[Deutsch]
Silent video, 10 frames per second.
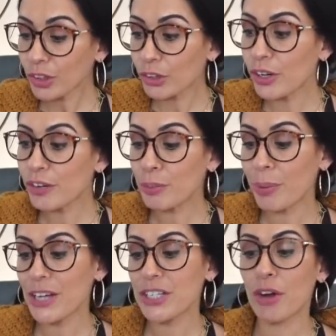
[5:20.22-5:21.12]
Könnt ihr
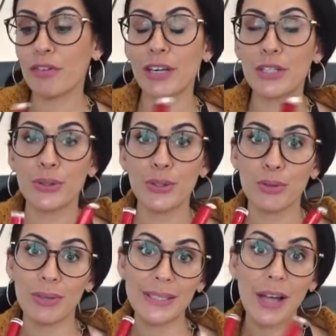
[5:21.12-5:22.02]
vorbeischauen, falls euch
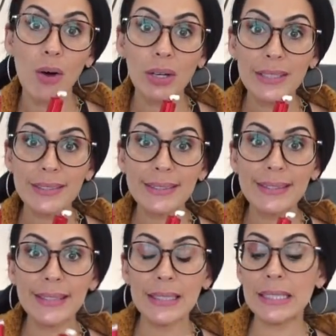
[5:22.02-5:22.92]
sowas auch
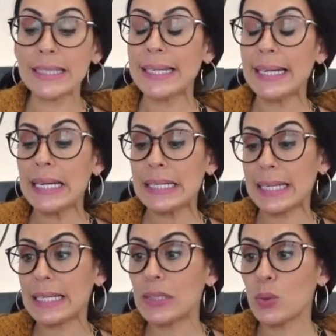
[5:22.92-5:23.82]
interessiert.
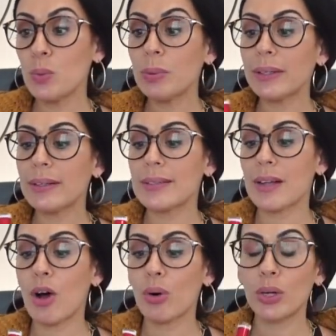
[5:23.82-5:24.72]
Da ist
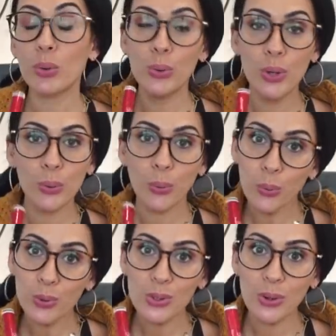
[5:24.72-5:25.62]
übrigens auch
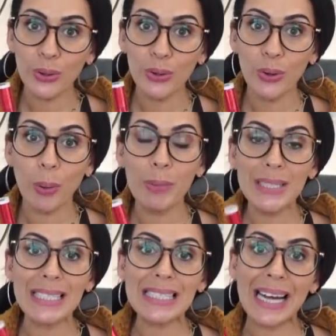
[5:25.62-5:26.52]
Hyaluronsäure noch
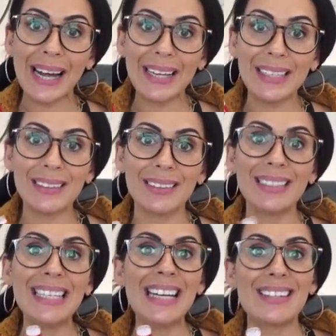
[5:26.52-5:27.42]
mit
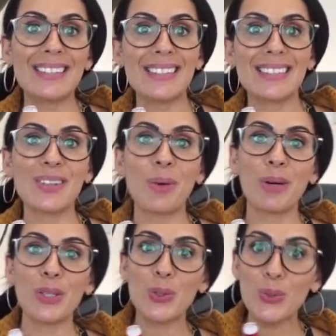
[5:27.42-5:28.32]
enthalten. Das ist
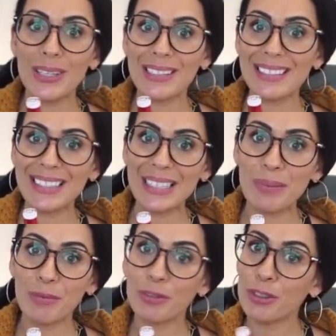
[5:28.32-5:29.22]
nochmal zusätzlich
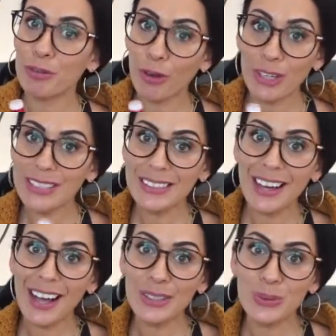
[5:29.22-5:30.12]
eben für die
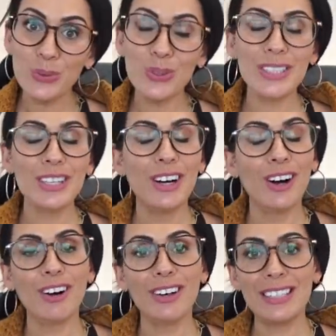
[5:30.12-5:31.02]
Feuchtigkeit gut.
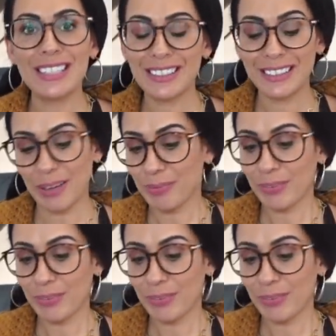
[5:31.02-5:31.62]
Und äh, ja,